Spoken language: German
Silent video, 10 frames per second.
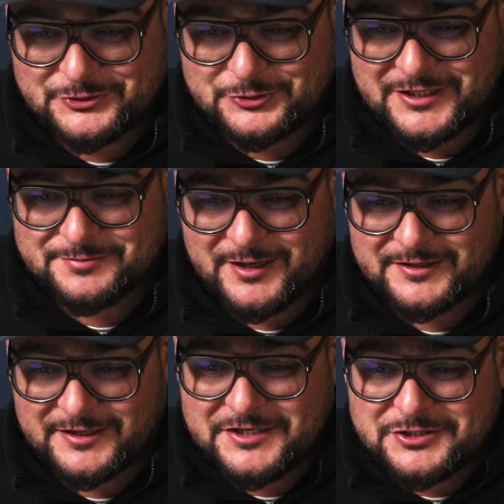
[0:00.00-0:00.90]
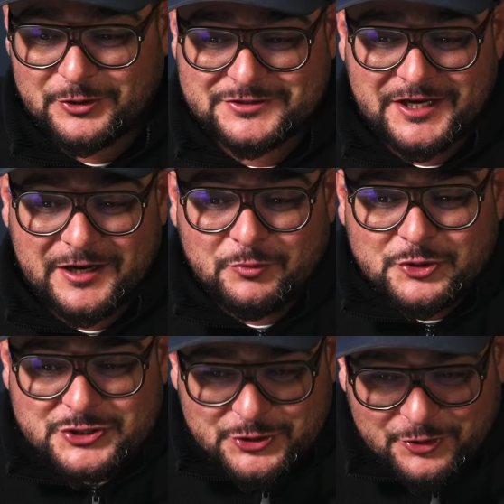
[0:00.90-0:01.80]
so, dass man nicht aus der
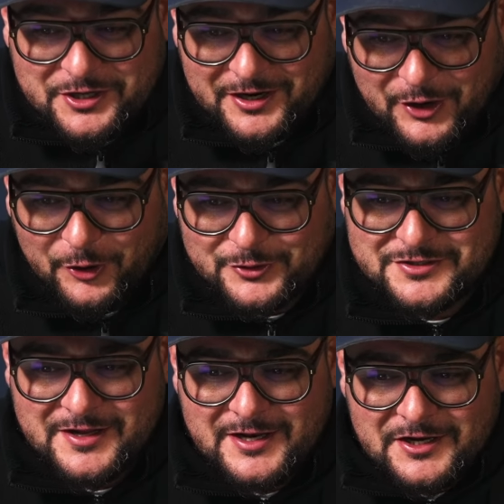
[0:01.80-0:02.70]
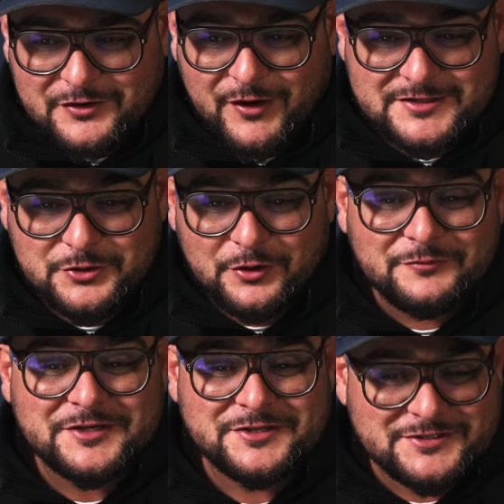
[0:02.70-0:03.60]
Emotion heraus quasi
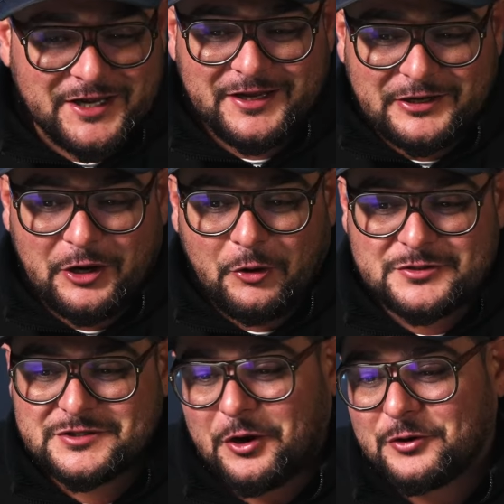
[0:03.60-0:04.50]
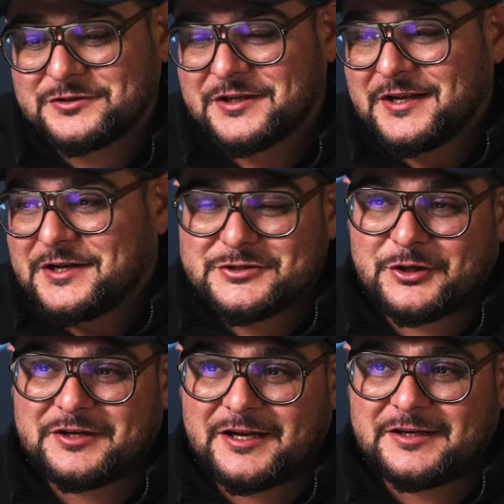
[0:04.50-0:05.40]
irgendwelche Sachen raushaut,
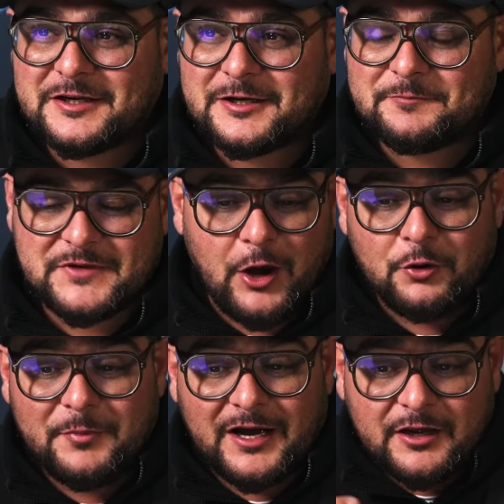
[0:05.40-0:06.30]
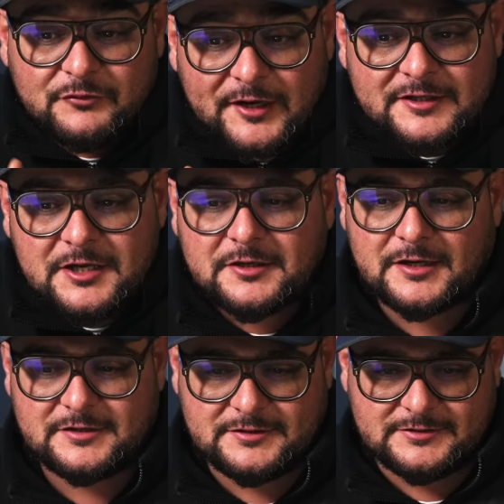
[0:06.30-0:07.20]
sondern ähm, ja auch mal reflektiert
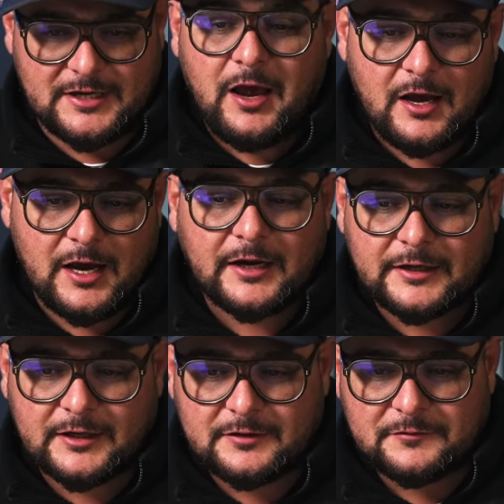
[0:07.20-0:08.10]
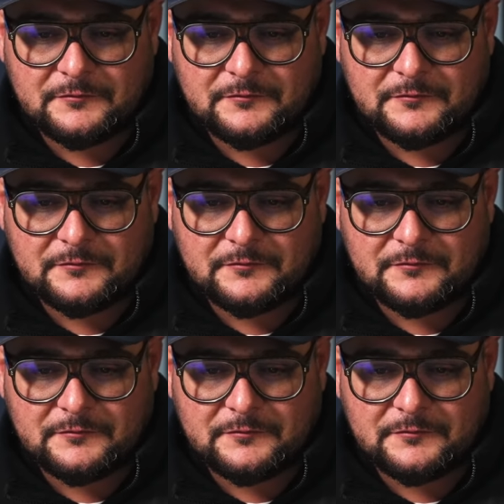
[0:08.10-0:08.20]
an diese Sache rangeht.